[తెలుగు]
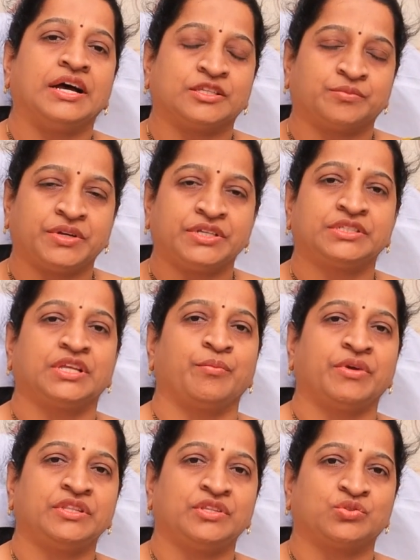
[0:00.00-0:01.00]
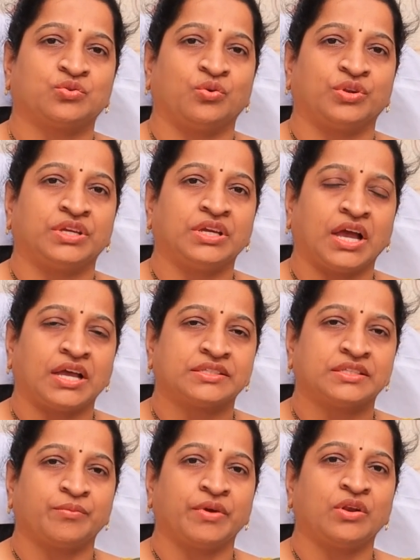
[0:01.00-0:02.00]
హస్బెండ్ సెమెన్ తీసుకొని ఆ
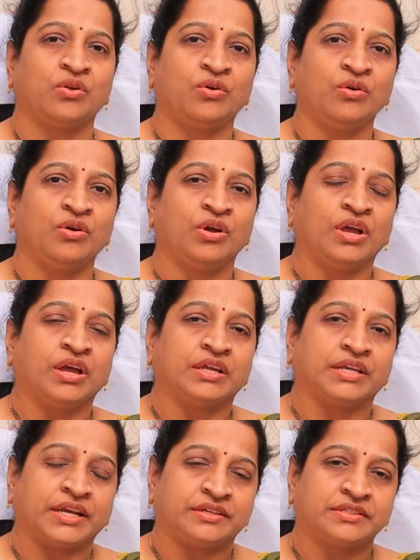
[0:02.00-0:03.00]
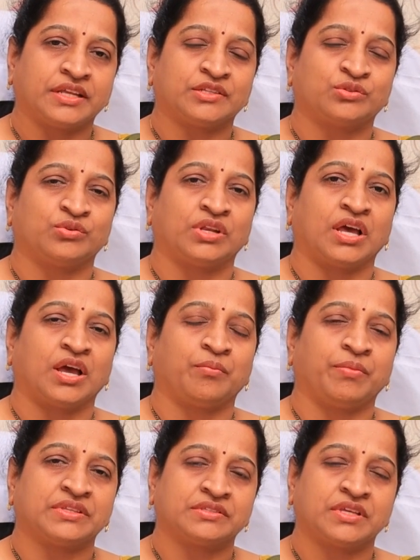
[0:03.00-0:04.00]
సెమెన్లో డెడ్ సెల్స్ ఉన్నా
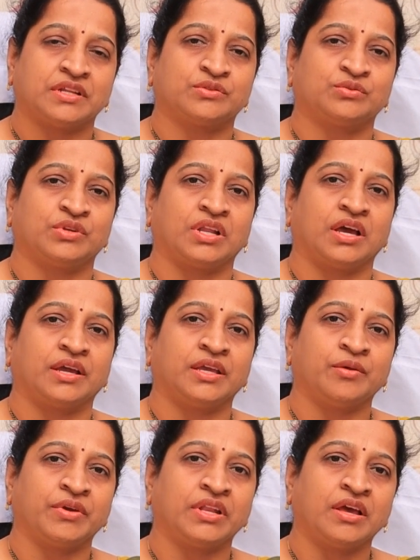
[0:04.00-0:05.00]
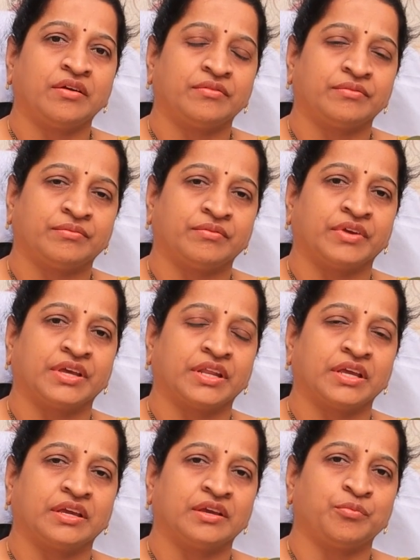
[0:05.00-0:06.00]
పస్ సెల్స్ ఉన్నా ఏమైనా
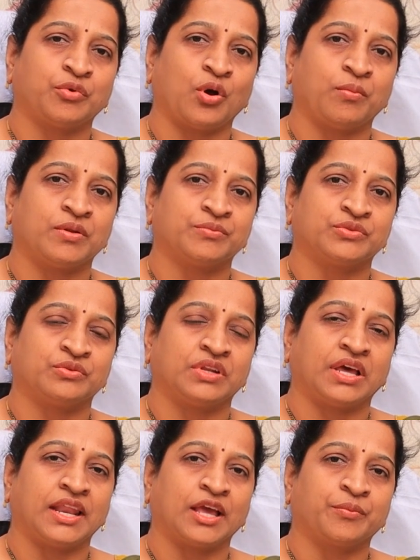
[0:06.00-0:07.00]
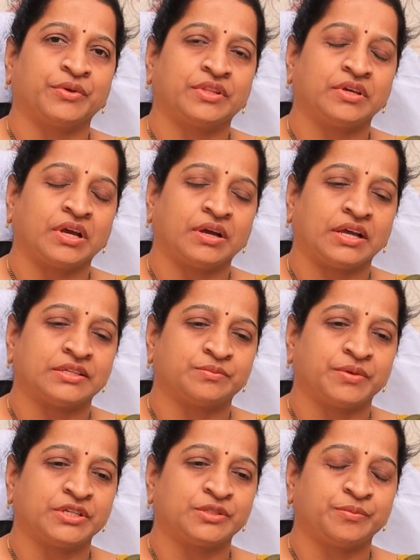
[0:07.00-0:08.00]
వేరే ప్రాబ్లమ్స్ ఉన్నా లేకపోతే
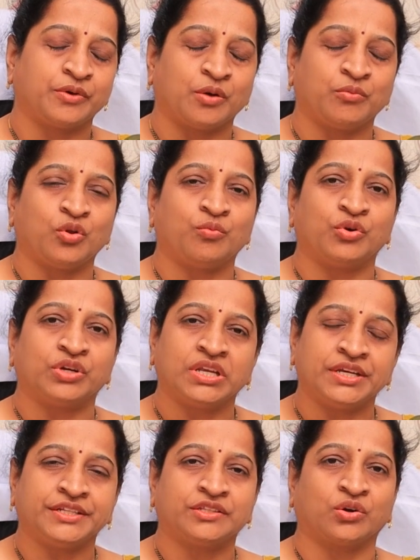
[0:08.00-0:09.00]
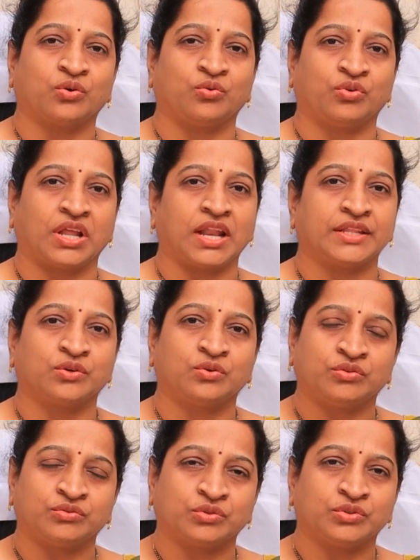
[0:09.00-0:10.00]
హస్బెండ్ స్పర్మ్లో మొటిలిటీ తక్కువ ఉన్నా
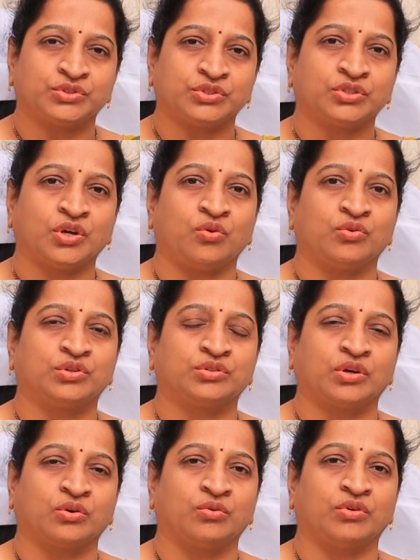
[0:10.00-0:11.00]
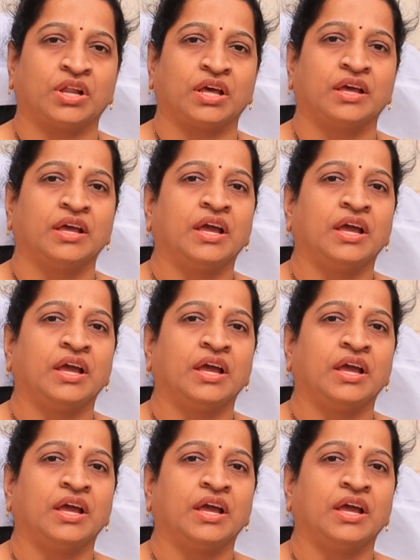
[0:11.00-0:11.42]
లేకపోతే కొంచెం కౌంట్ తక్కువ ఉన్నా